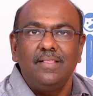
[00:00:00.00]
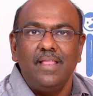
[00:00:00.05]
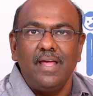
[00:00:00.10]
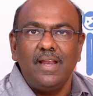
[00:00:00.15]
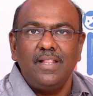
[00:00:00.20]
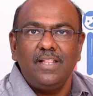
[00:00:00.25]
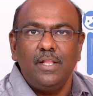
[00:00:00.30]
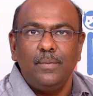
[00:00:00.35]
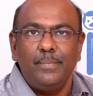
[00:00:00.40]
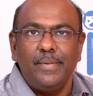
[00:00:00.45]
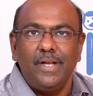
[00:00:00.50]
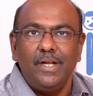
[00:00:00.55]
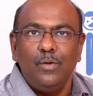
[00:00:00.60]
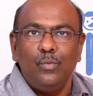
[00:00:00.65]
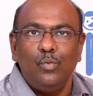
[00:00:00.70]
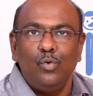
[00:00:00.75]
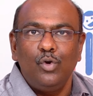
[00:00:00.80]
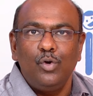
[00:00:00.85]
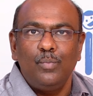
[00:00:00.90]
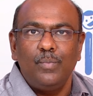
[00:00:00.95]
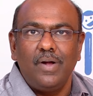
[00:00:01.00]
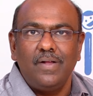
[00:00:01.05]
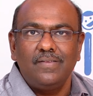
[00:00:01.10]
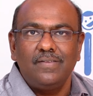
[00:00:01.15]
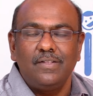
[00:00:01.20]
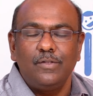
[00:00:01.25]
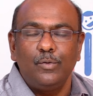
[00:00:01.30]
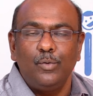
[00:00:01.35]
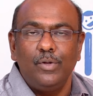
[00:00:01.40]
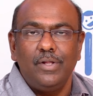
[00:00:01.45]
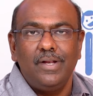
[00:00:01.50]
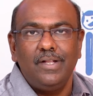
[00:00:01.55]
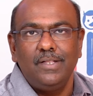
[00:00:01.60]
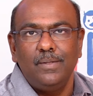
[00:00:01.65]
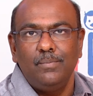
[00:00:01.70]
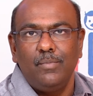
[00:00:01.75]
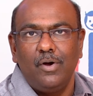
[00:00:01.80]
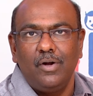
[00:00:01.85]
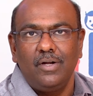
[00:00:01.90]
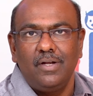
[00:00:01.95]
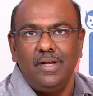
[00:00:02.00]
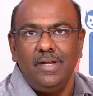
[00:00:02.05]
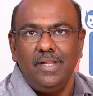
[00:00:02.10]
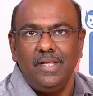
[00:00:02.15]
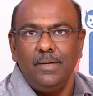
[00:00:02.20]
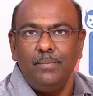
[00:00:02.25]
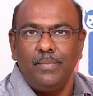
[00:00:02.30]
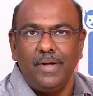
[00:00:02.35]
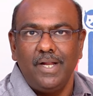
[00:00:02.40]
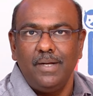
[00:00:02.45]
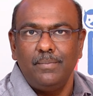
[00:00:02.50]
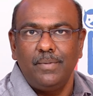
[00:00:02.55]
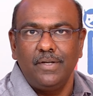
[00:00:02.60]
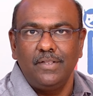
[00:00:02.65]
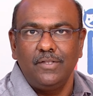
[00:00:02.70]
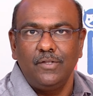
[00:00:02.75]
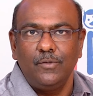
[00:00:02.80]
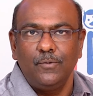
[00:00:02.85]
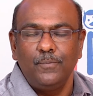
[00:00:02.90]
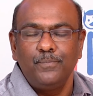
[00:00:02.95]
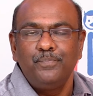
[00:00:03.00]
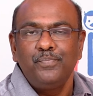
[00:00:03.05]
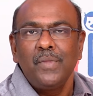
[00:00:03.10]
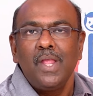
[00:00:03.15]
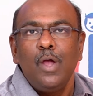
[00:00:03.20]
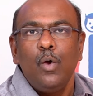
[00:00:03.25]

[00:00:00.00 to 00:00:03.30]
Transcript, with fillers: திறந்த பிறகு ஒரு மாதத்துக்குள்ளார அந்த பாட்டிலை நீங்கள் பயன்படுத்திடணும்